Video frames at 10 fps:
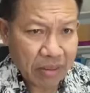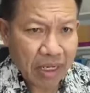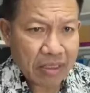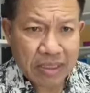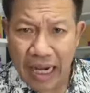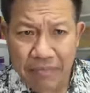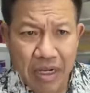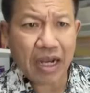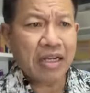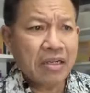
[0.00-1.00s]
นะถาม
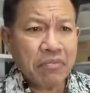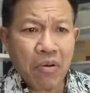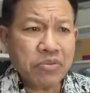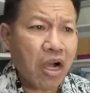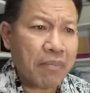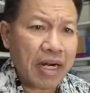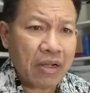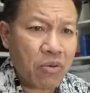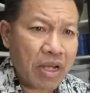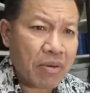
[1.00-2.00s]
ว่าผมชอบอะไร
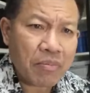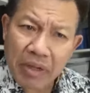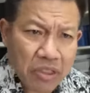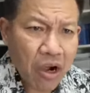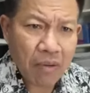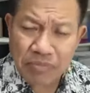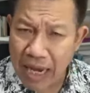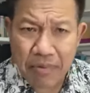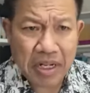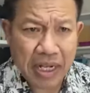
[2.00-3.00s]
อุ๊งอิ๊งว่าไม่ชอบถา
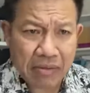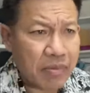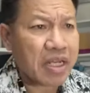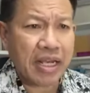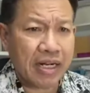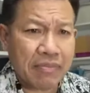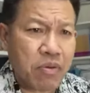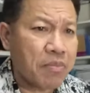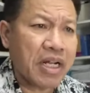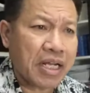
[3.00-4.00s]
มว่าเกลียดไม่เกลียดนะผ
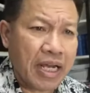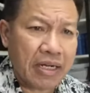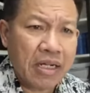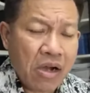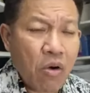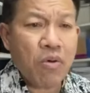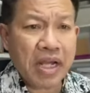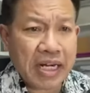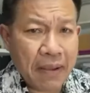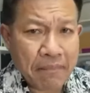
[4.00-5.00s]
มไม่ได้เกลียดอุ๊ง
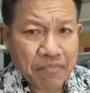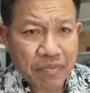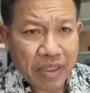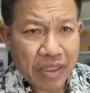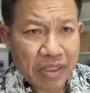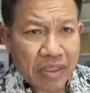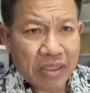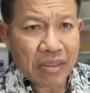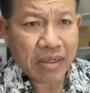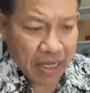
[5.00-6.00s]
อิ๊ง
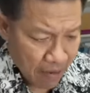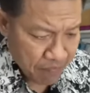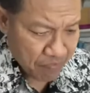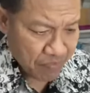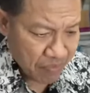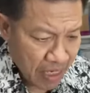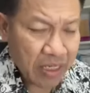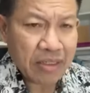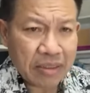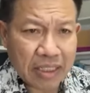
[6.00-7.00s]
นะครับนะ
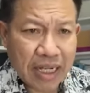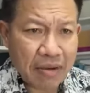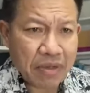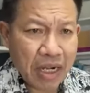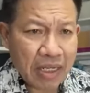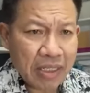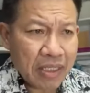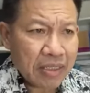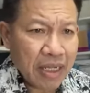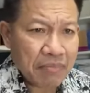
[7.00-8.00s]
แต่ถามว่า
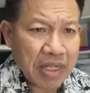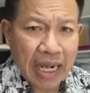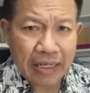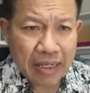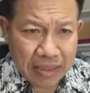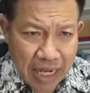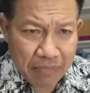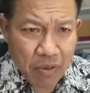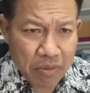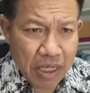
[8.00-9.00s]
ถ้ามีการเลือกตั้ง
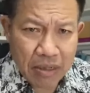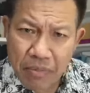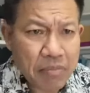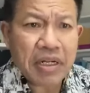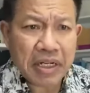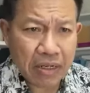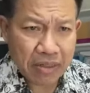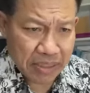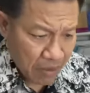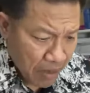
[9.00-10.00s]
ผมเลือกแล้วผมไม่เลือกหร
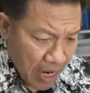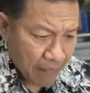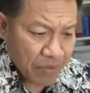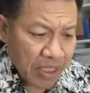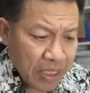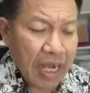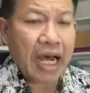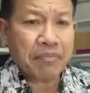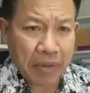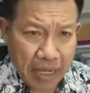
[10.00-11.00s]
อกแต่ว่ากา
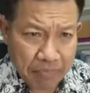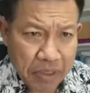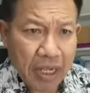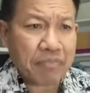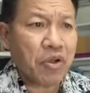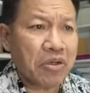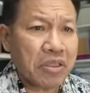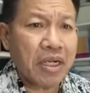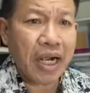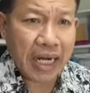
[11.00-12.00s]
รเปรียบเทียบจน
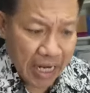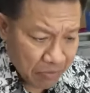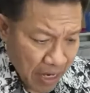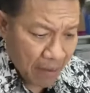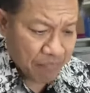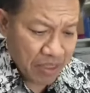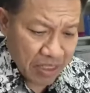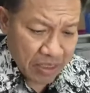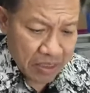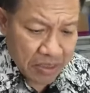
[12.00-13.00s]
ถึงขนาดว่า
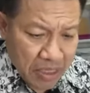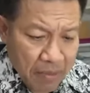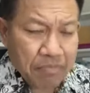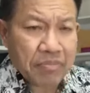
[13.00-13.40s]
เสื้